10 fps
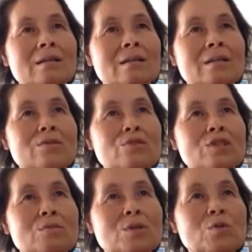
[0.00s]

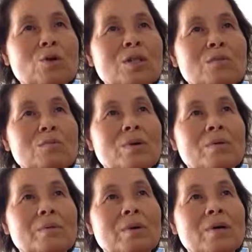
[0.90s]
예수님이 똑같은
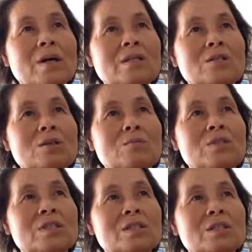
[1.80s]
법관처럼
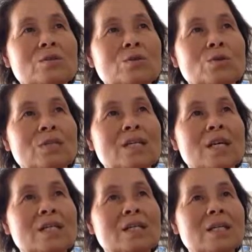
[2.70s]
지식적으로
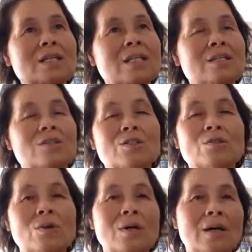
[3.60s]
이야기를 하지
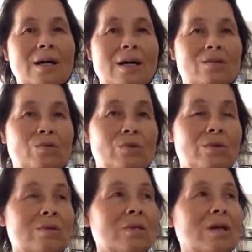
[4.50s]
않으시고 아주
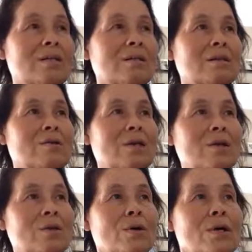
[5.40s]
부드럽게 하셨다고
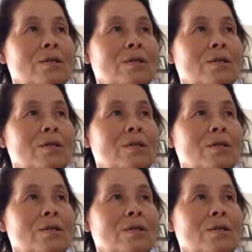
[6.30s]
하네요.